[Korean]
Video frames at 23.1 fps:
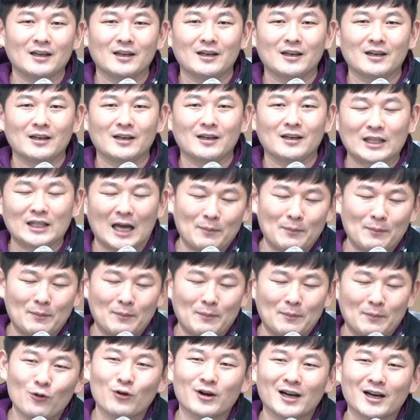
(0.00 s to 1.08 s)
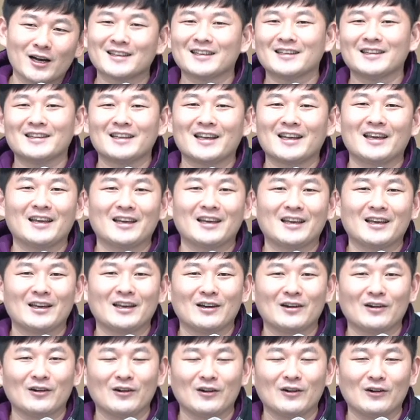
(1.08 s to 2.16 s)
어, 나만 본 것 같은데
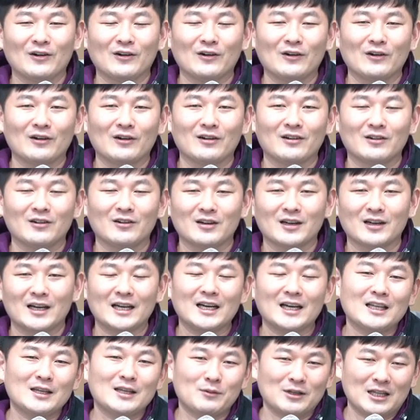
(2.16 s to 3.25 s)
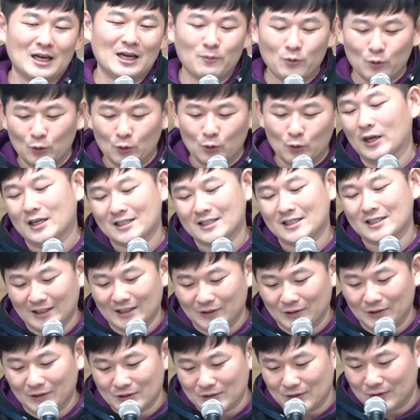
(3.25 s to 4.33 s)
어, 하나님이 다 보고 계시다는
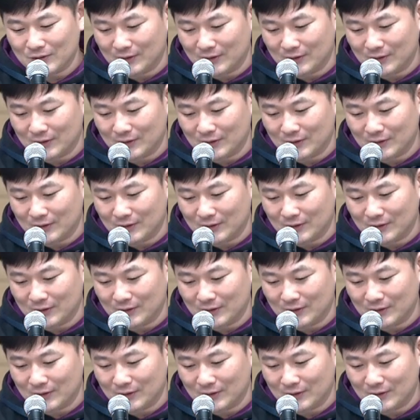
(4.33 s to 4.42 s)
거죠.